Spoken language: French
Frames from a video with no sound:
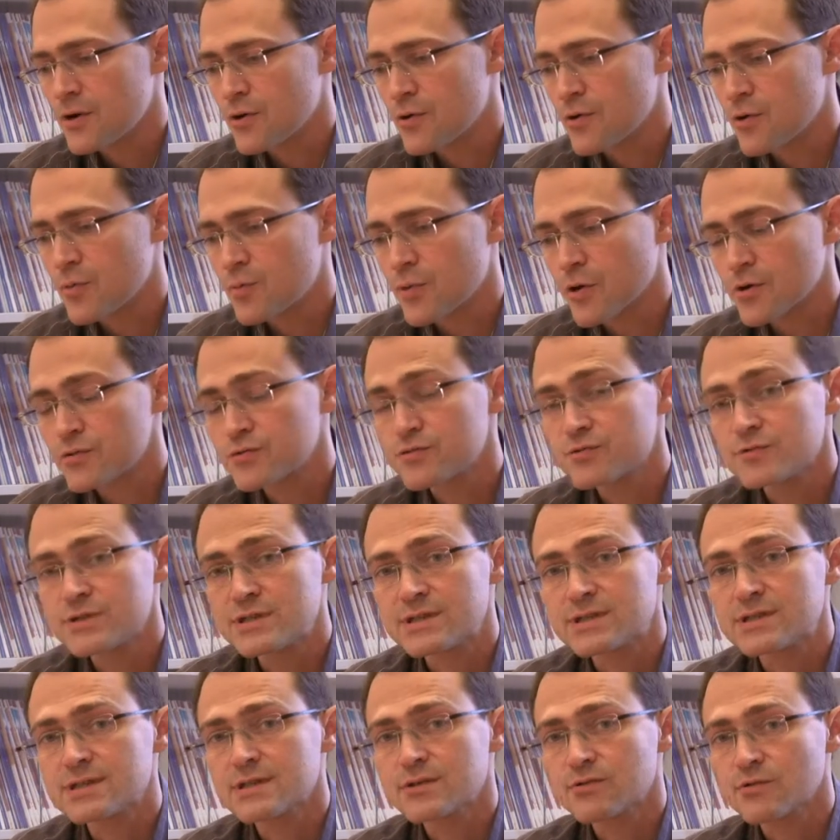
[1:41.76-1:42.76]

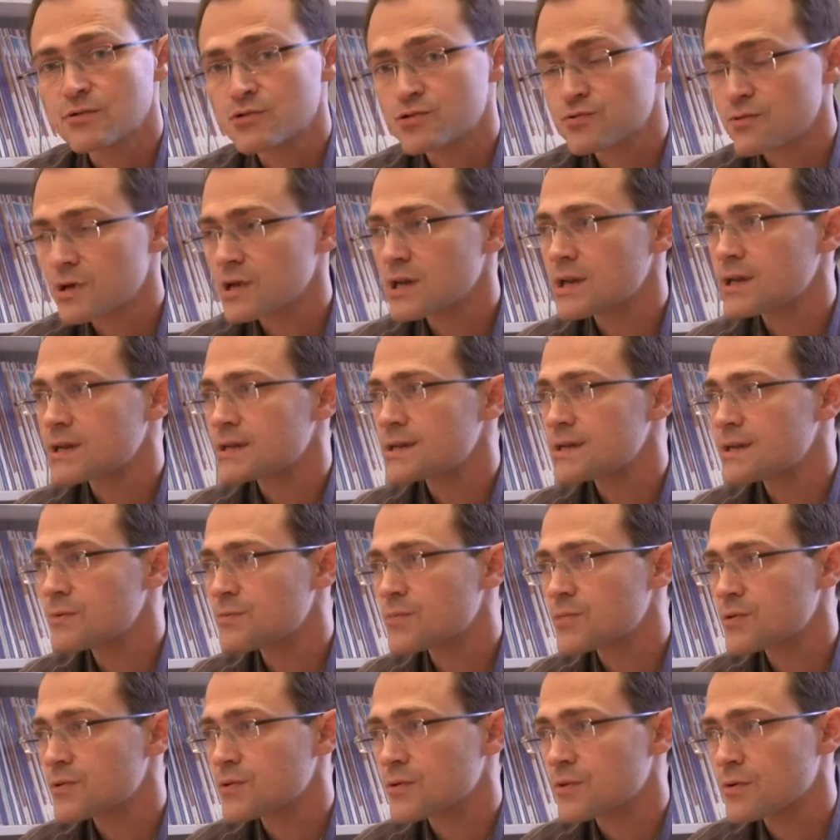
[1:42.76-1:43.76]
l'opportunité de rejoindre
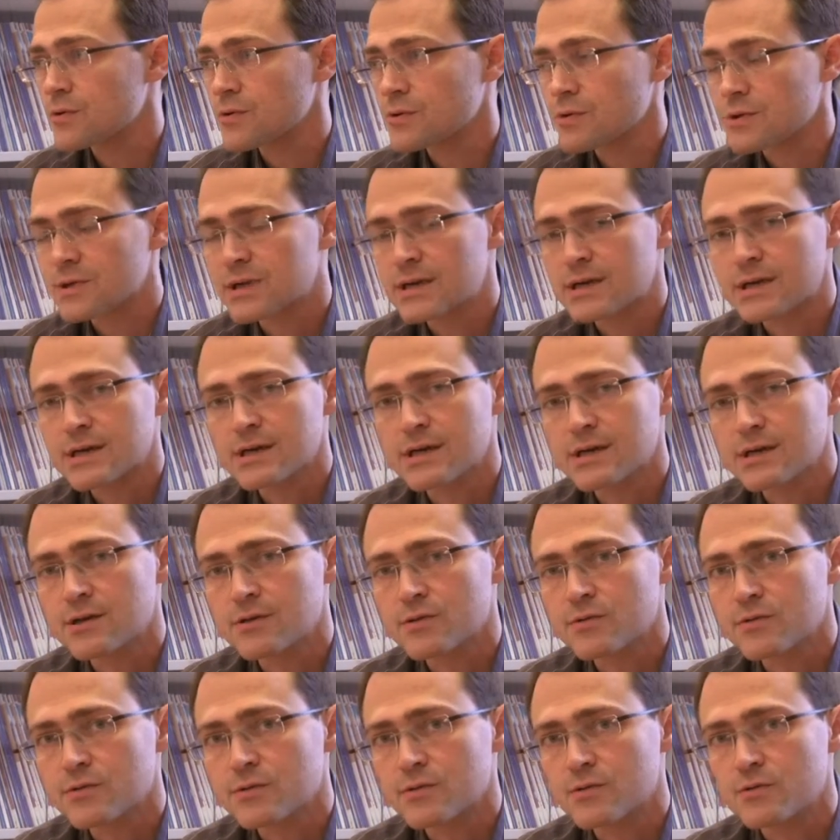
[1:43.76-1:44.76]
l'équipe
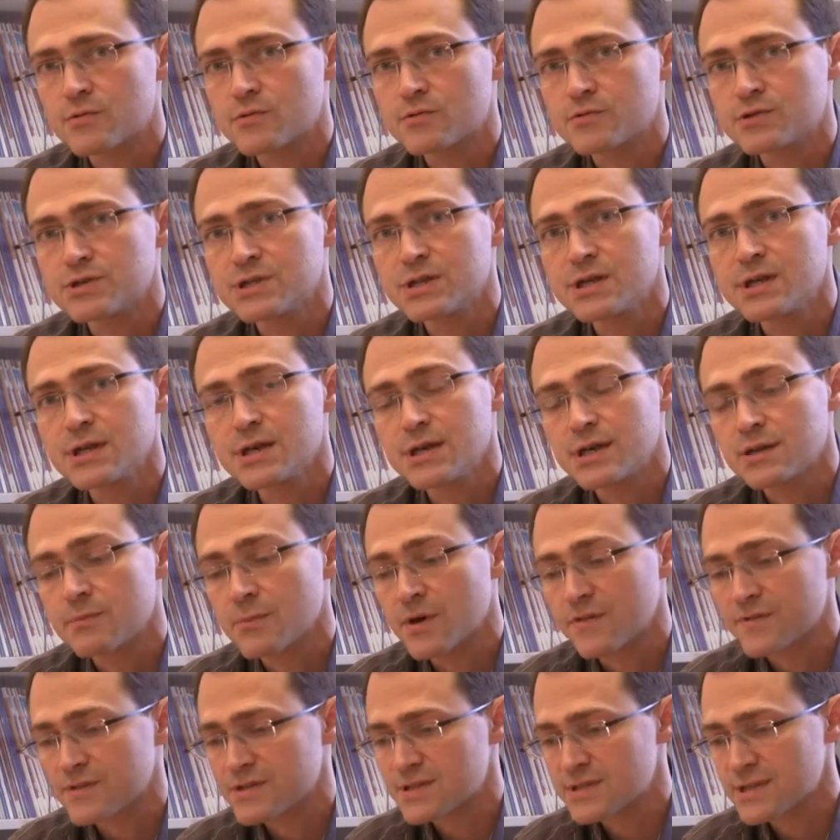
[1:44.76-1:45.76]
d'Eric Augier et de
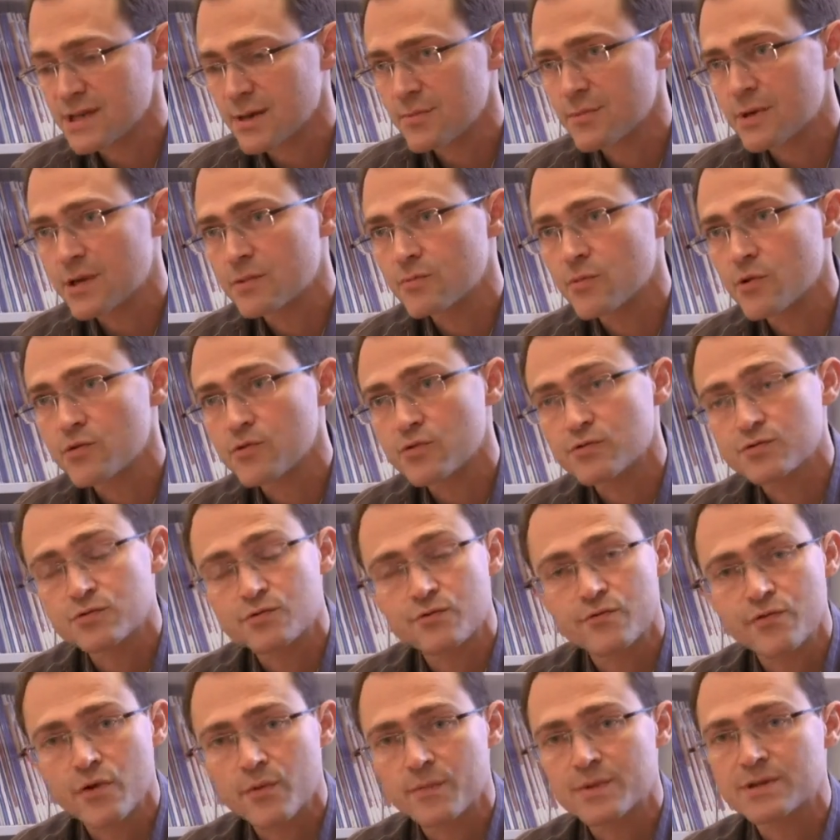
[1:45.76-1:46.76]
m'investir pleinement dans
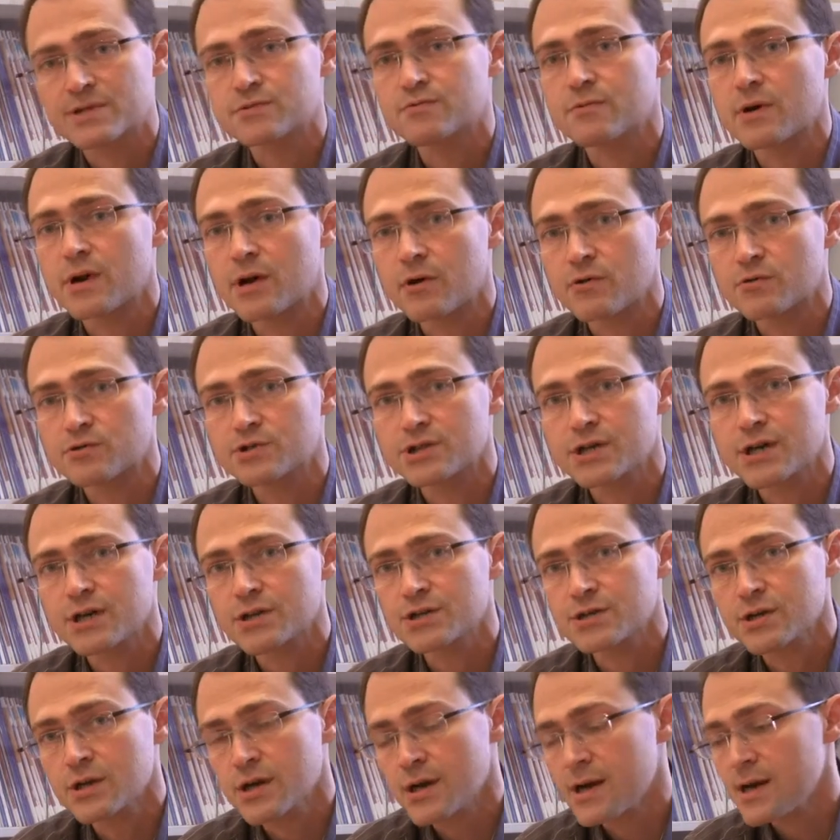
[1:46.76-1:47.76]
une formation à la
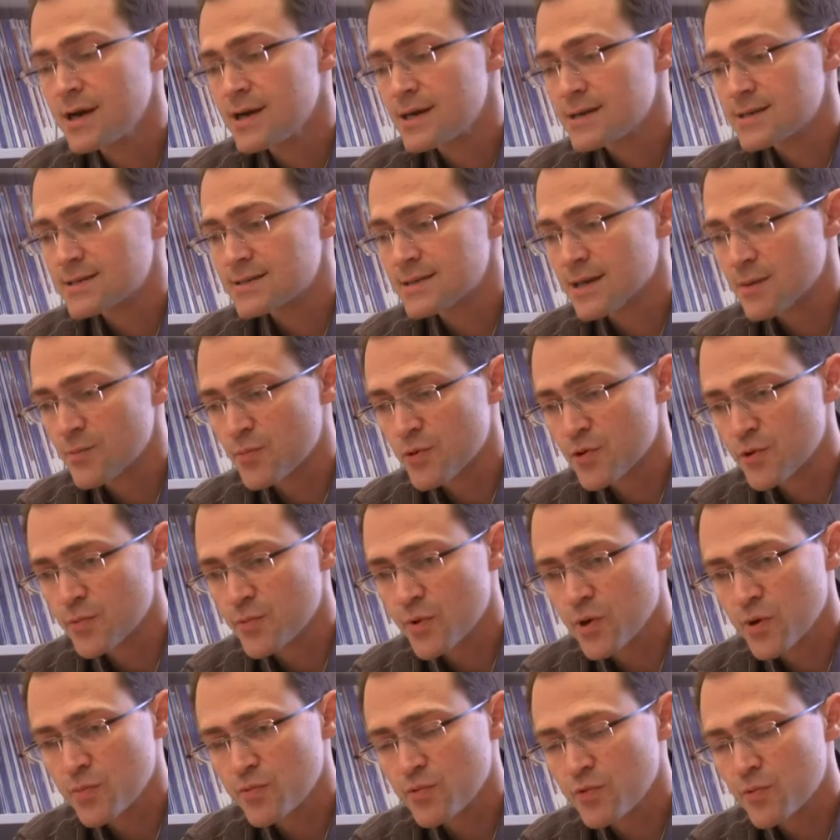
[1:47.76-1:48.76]
recherche,
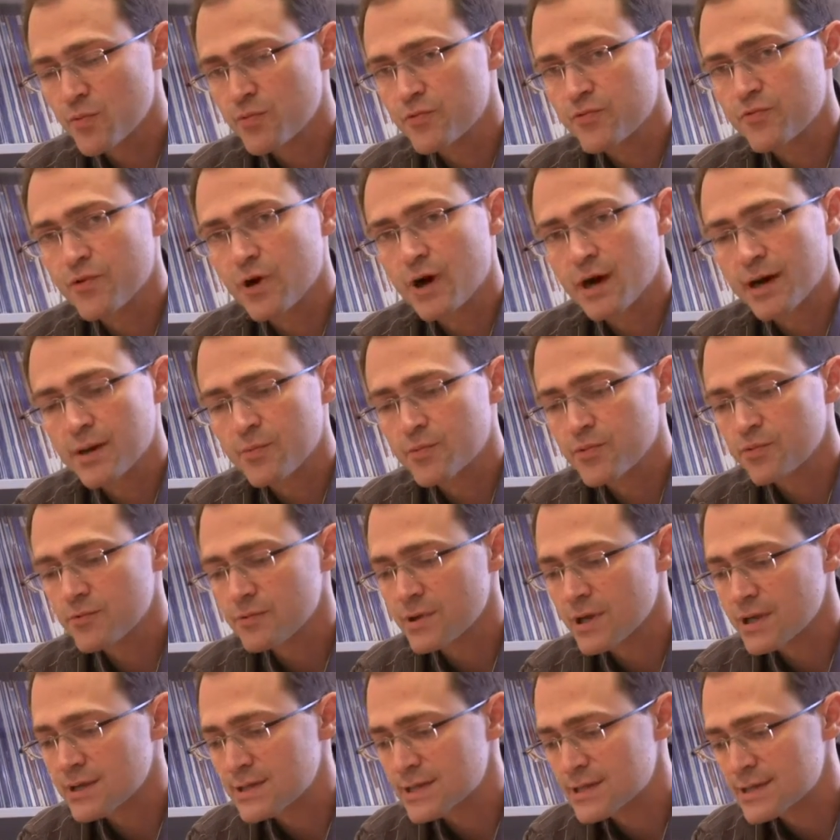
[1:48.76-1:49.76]
simplement pour pouvoir
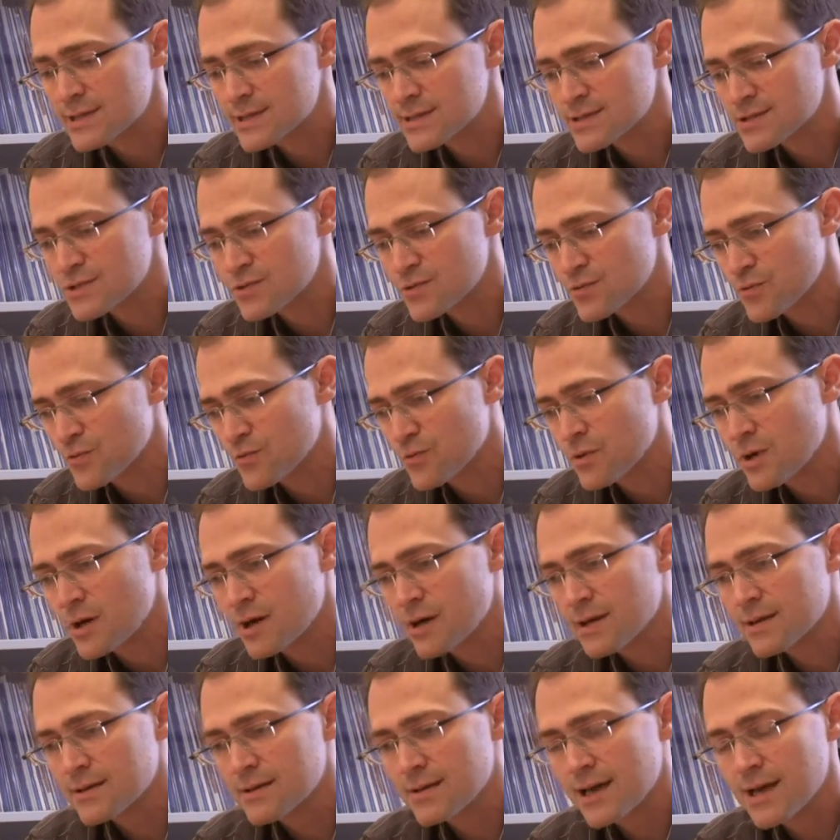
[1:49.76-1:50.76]
répondre à des questions
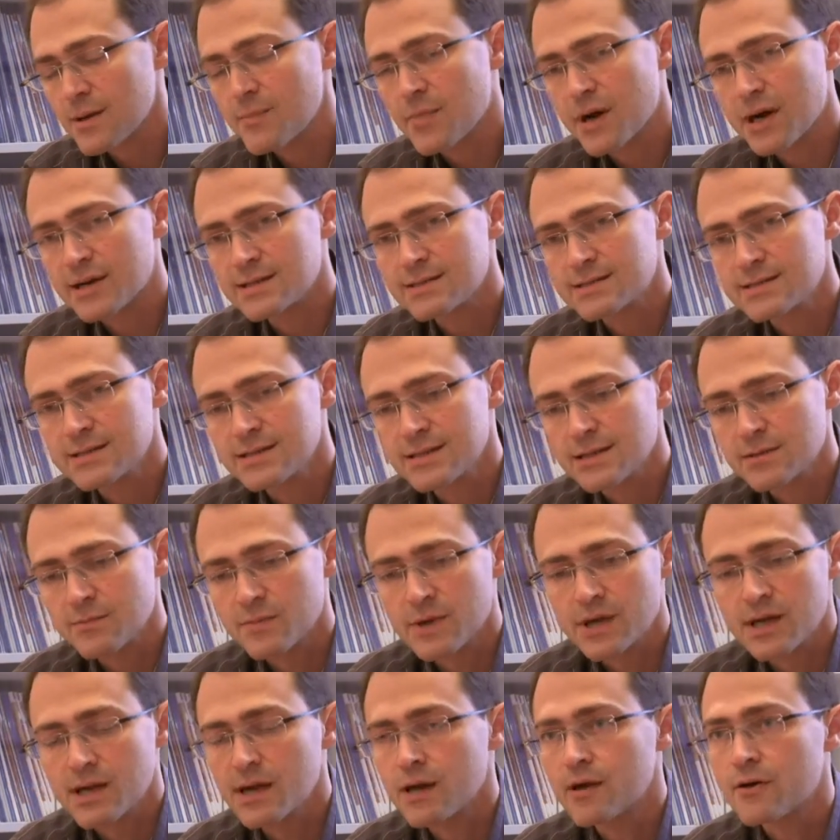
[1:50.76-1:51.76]
très pratiques,
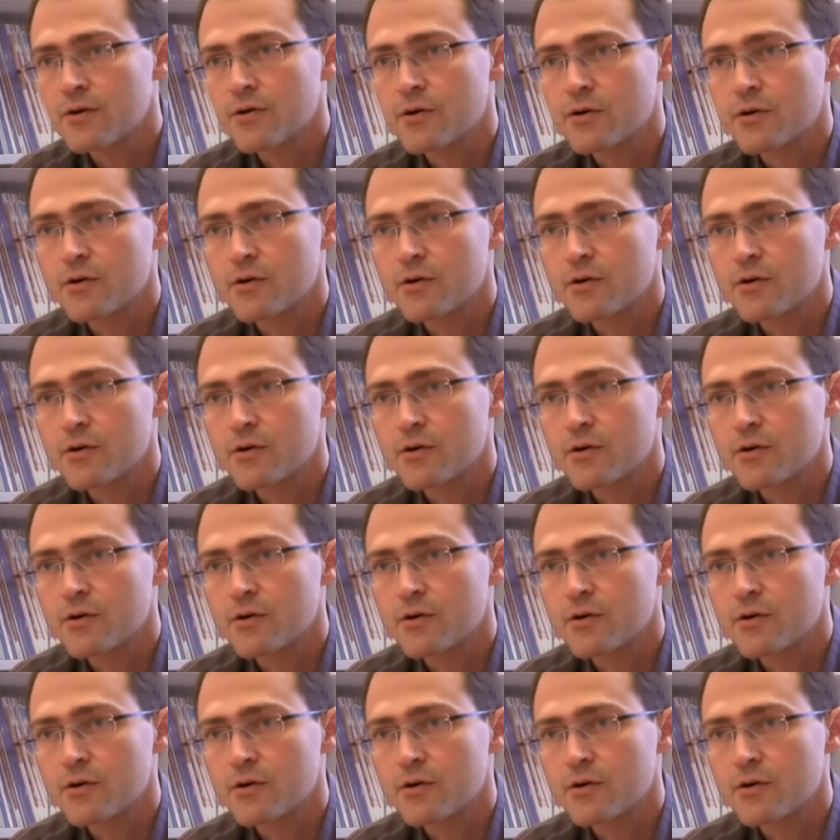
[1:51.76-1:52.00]
mais